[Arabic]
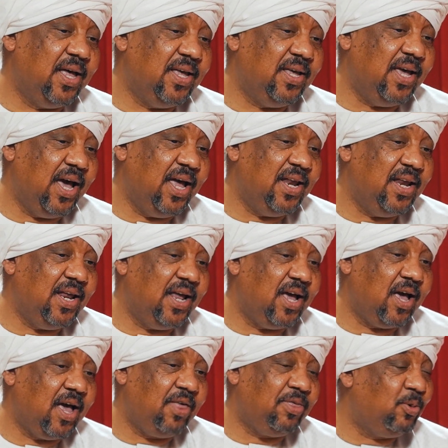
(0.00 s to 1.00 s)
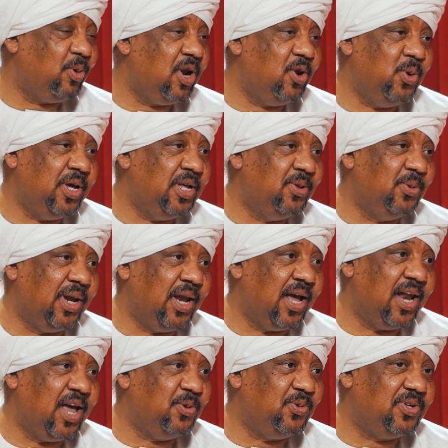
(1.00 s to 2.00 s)
يعني اذكر انه عيد والله
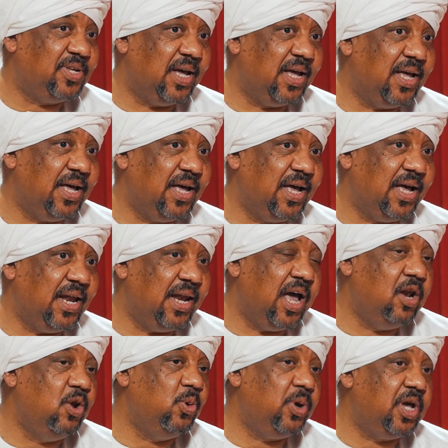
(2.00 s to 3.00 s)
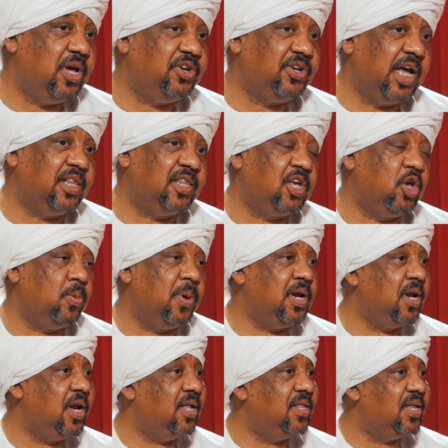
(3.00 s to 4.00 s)
لا ينسى لانه ايش التجربه
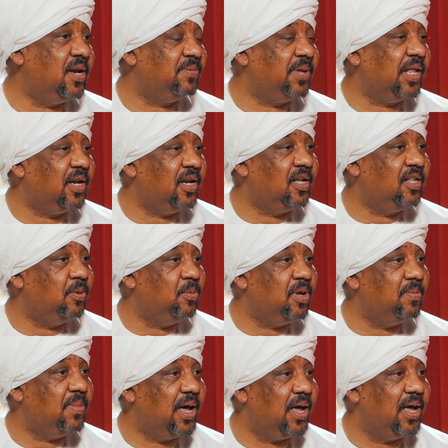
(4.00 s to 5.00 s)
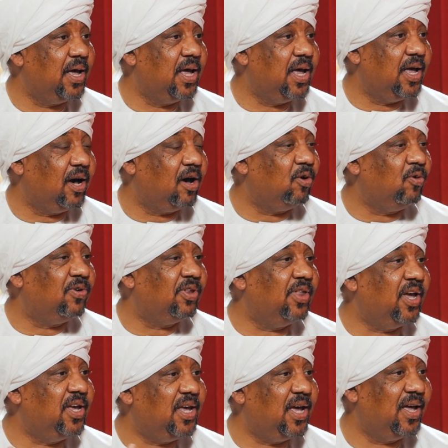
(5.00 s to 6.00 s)
نحن عندنا بتاعت العيد المهمه خروف
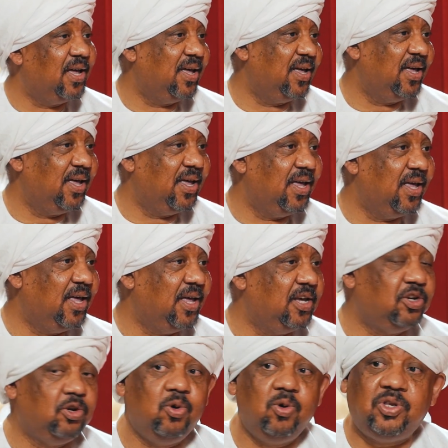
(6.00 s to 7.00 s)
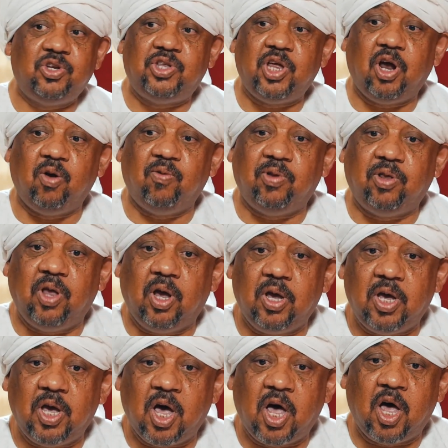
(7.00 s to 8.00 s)
الضحيه نعم. شلون تشتري خروف
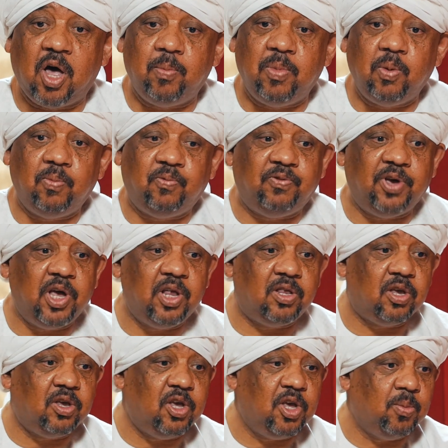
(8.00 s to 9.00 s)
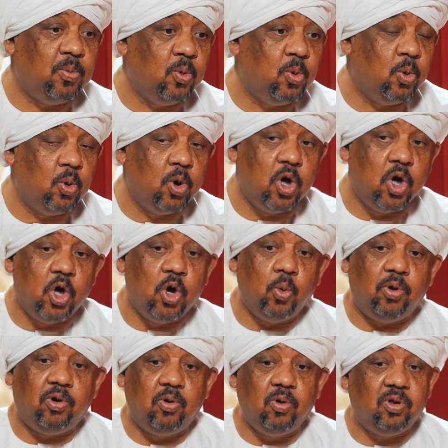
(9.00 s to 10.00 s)
الضحيه من فين تجيبه
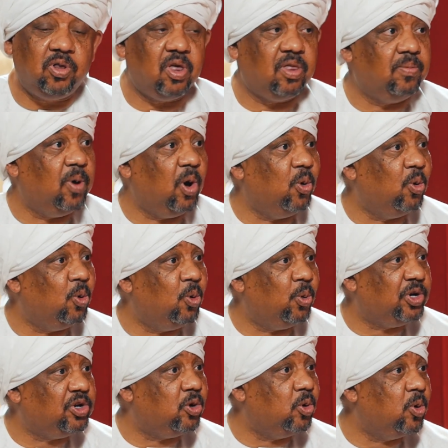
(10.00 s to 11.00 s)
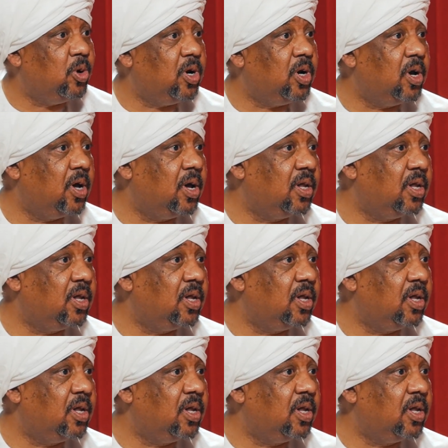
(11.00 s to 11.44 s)
وشلون تذبحه وشلون